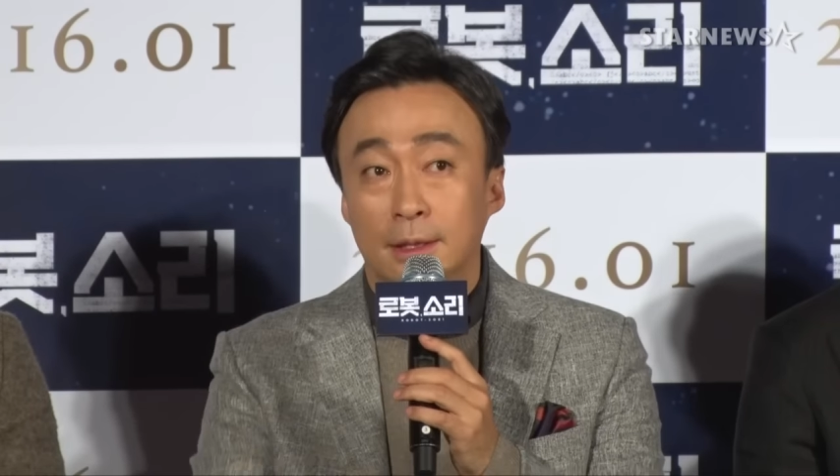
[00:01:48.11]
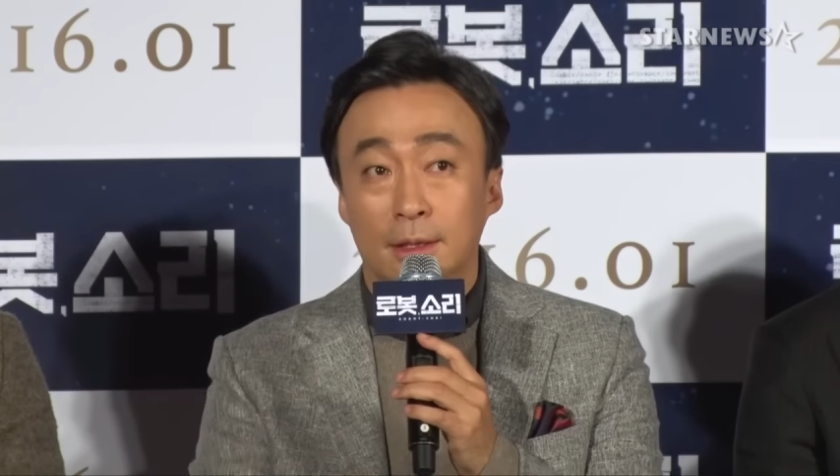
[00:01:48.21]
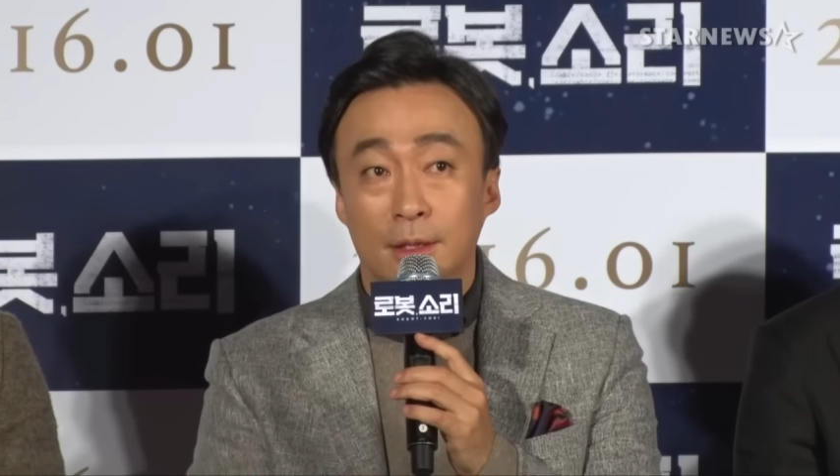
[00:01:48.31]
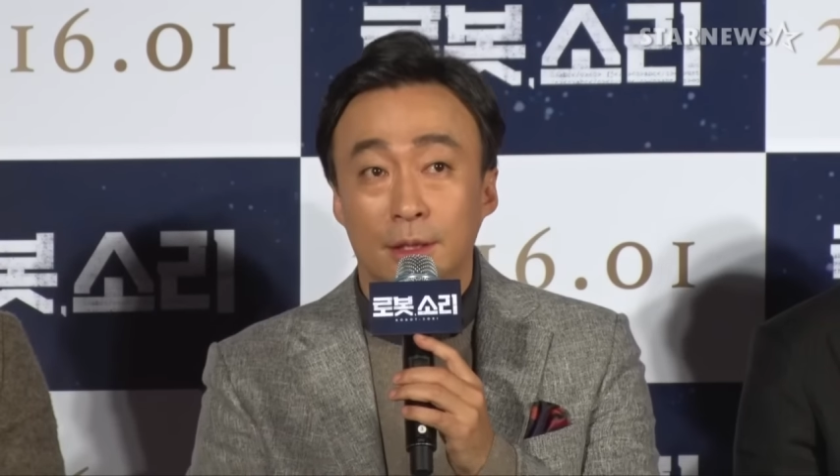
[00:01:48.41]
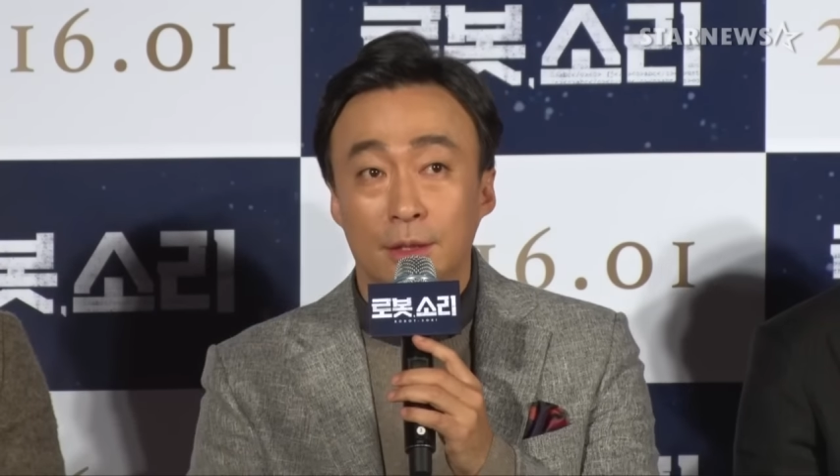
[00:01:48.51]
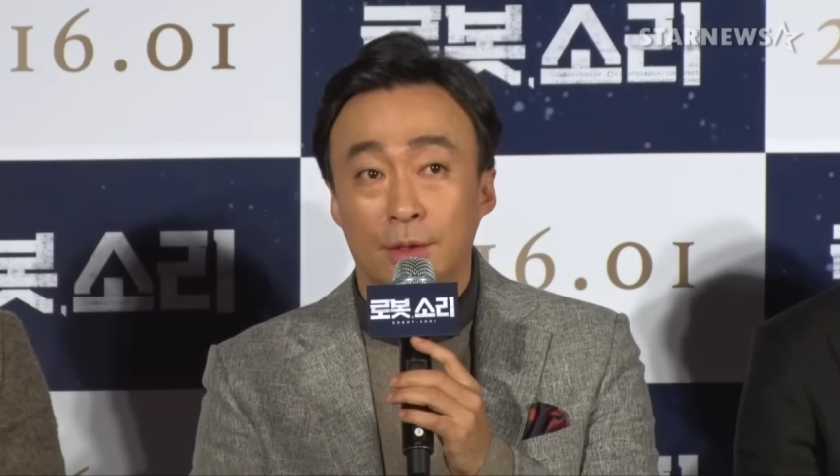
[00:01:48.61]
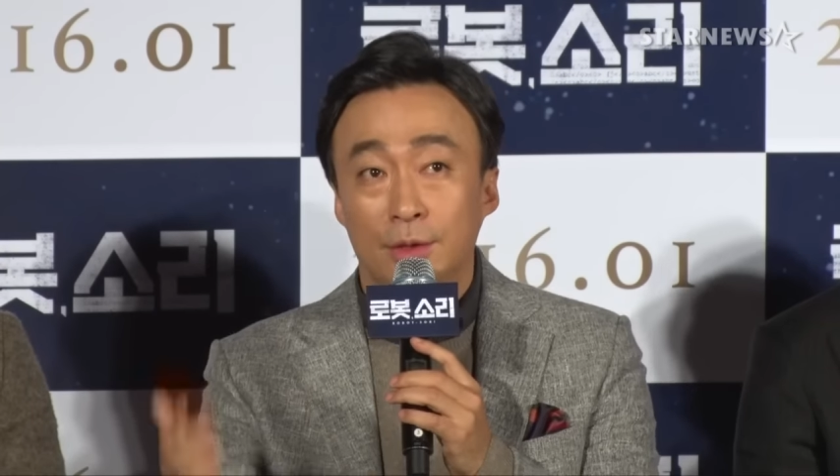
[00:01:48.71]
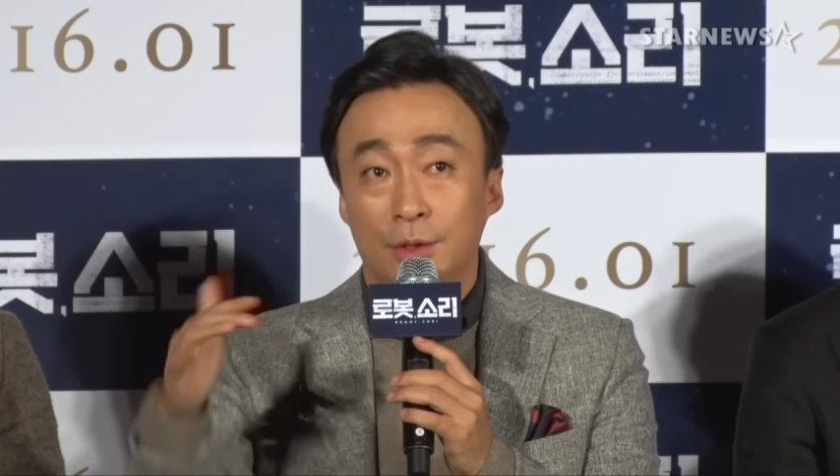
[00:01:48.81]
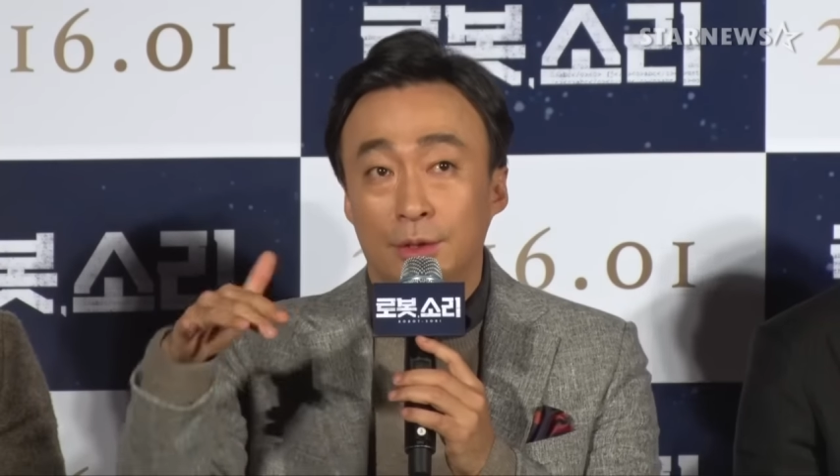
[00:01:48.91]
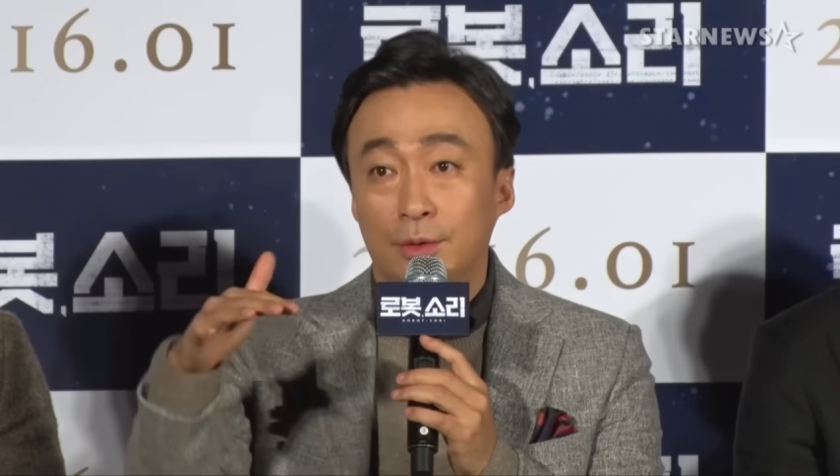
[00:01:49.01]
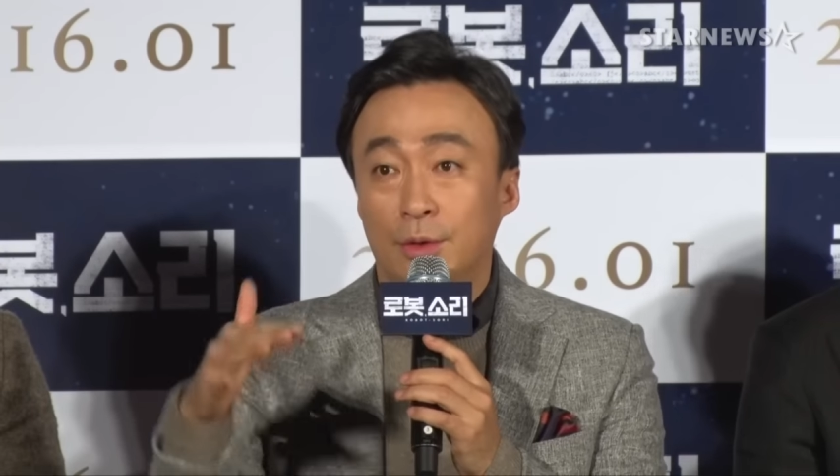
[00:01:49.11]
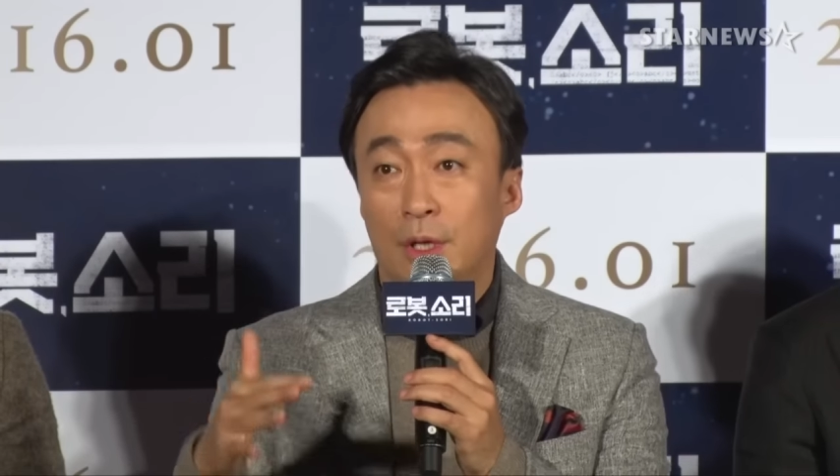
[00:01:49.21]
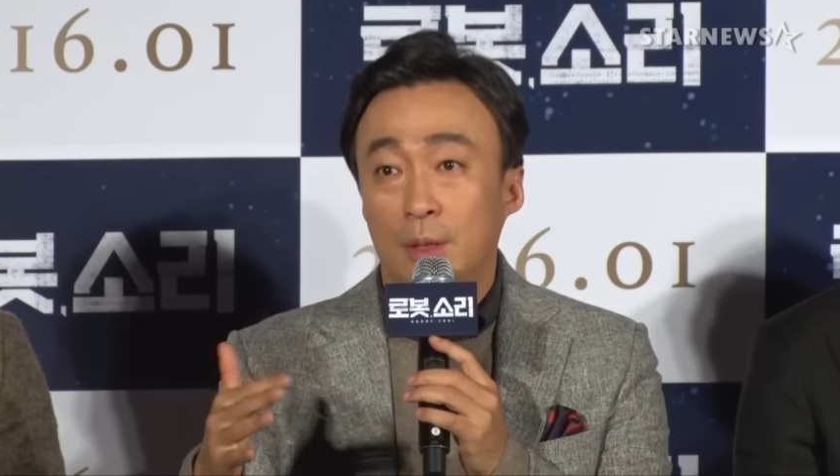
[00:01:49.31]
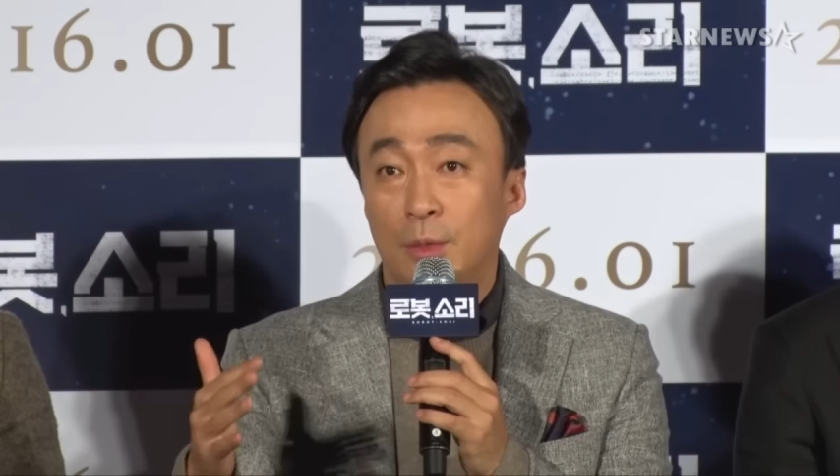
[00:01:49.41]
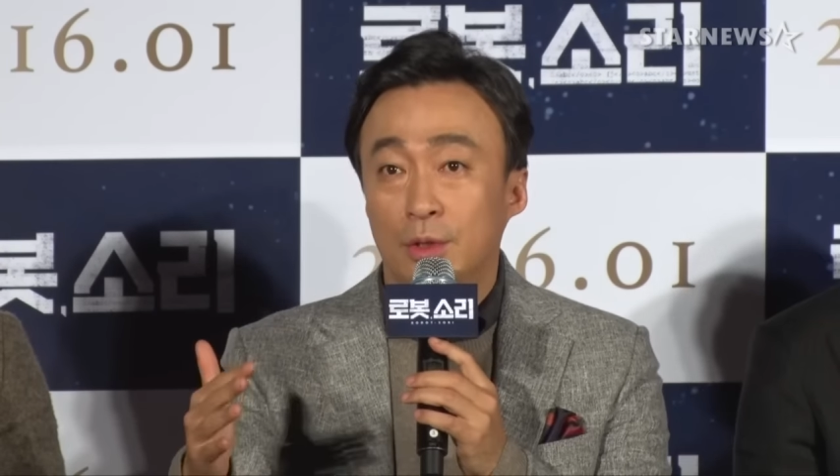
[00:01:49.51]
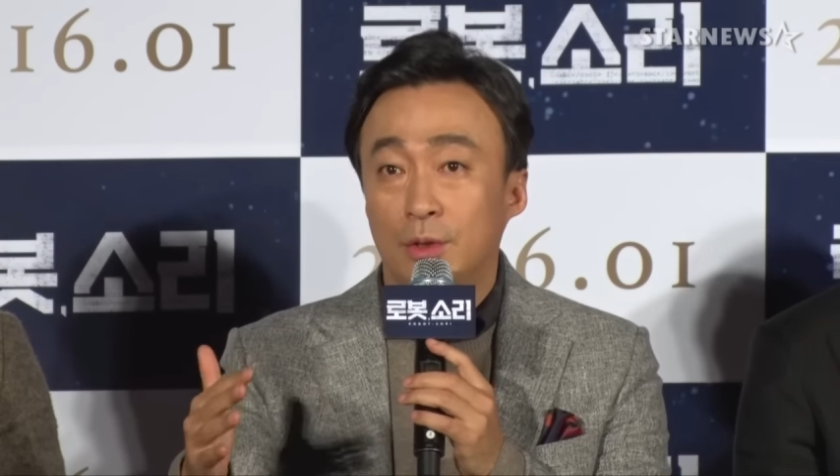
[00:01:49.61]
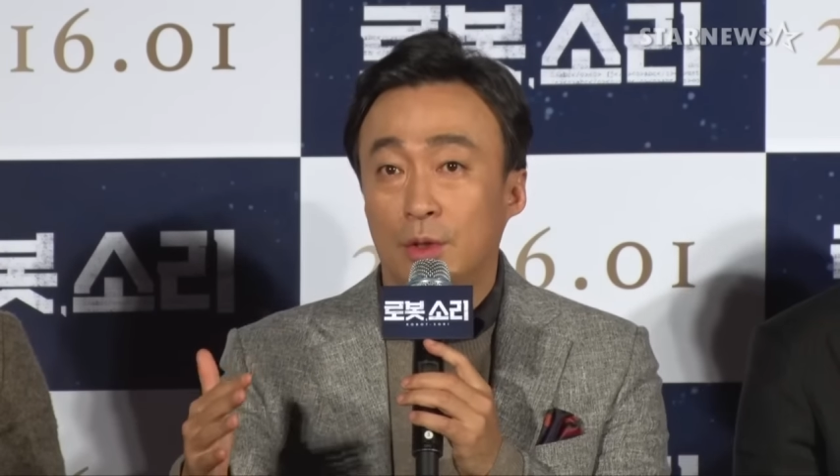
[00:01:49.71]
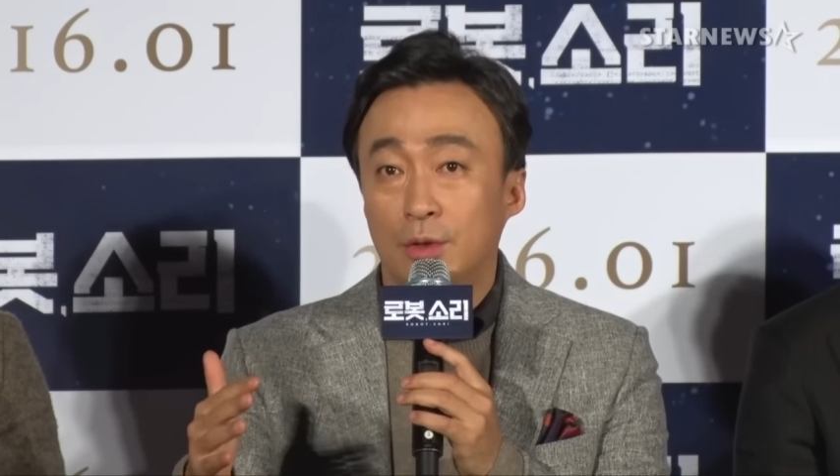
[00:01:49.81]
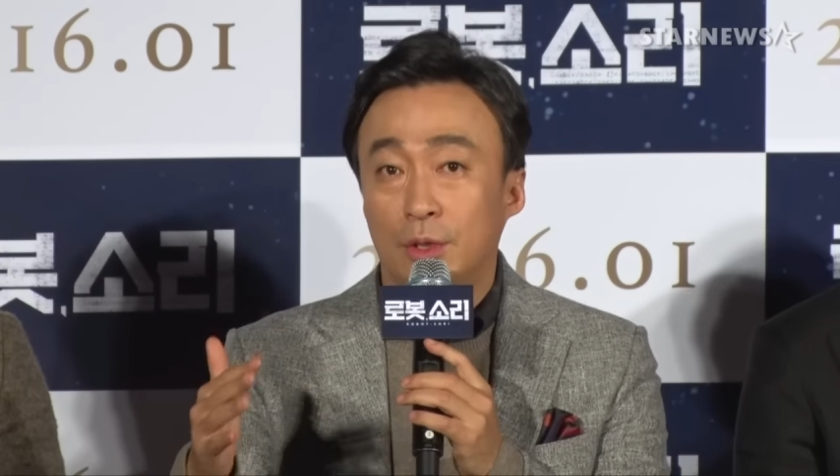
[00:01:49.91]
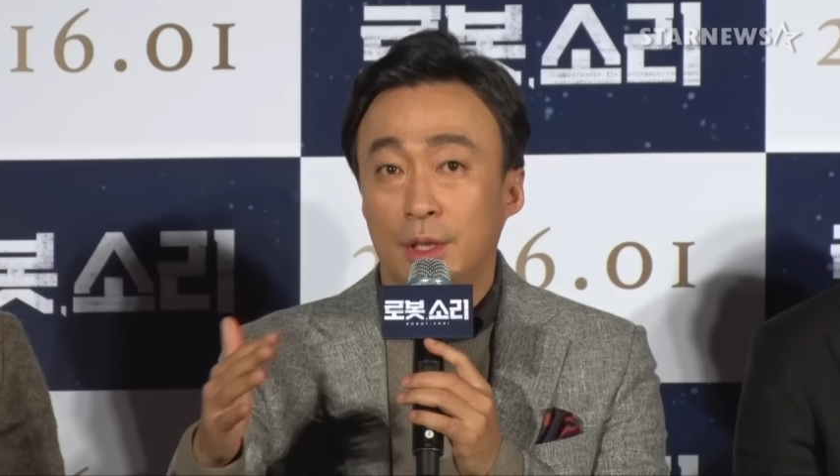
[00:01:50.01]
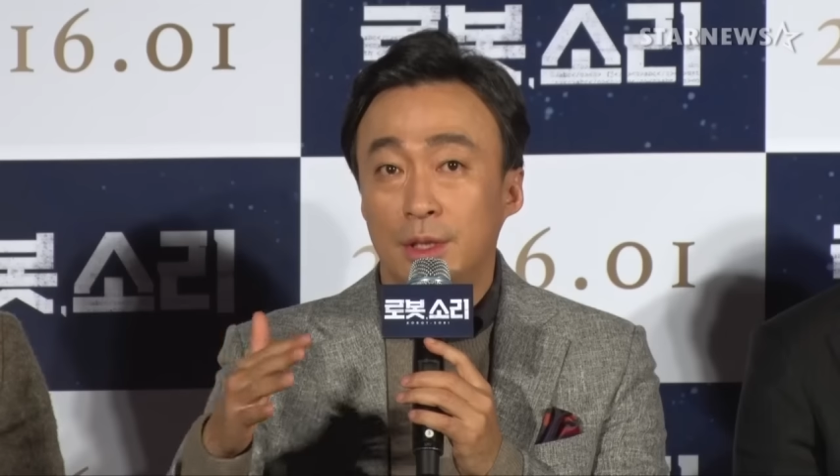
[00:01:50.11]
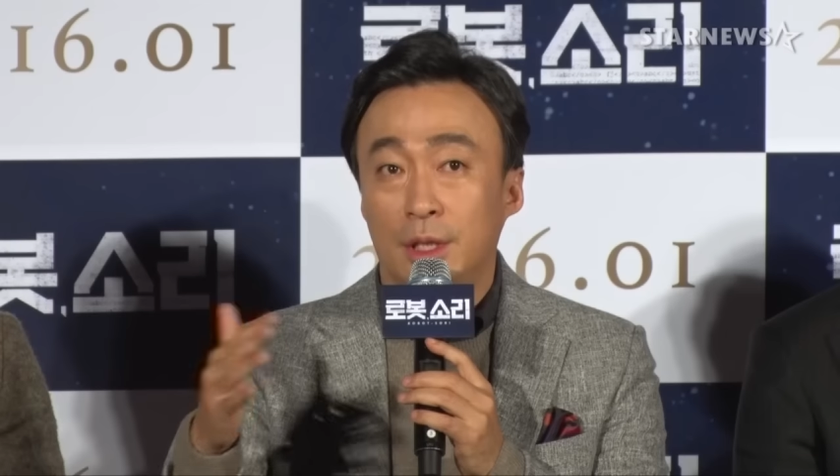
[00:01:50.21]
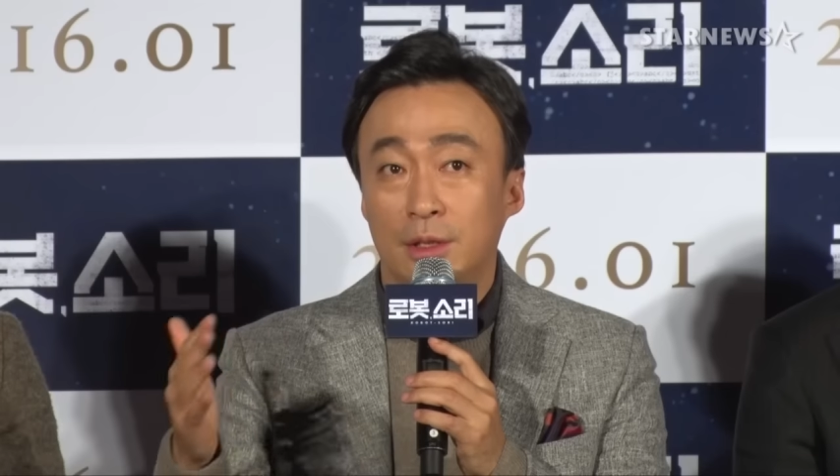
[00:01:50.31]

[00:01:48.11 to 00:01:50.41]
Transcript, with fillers: 그 이런 이런 걸 하면은 어떻겠냐